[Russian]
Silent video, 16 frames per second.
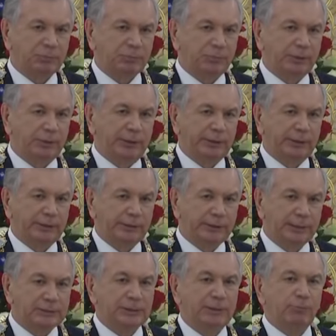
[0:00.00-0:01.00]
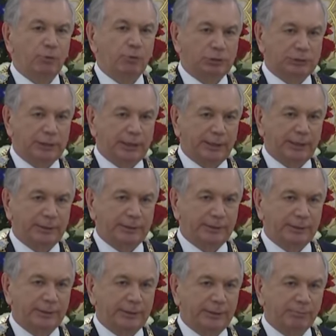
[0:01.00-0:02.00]
были на замок закрыты.
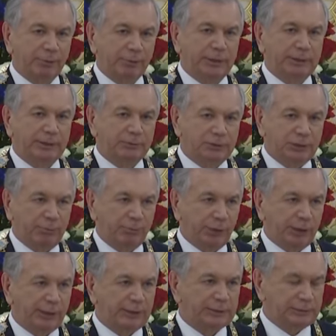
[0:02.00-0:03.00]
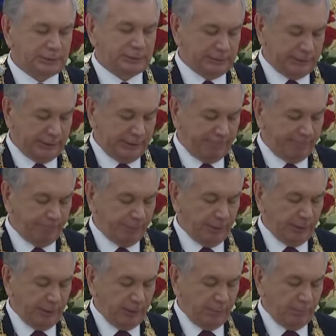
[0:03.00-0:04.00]
Мы это все прекрасно знаем.
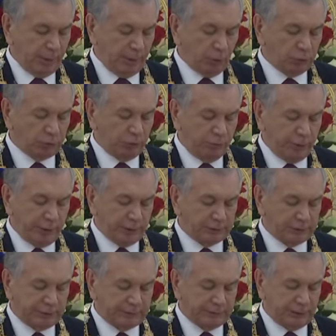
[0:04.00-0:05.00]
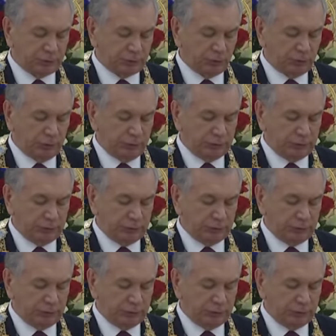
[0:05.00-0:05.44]
Могу с уверенностью сказать, что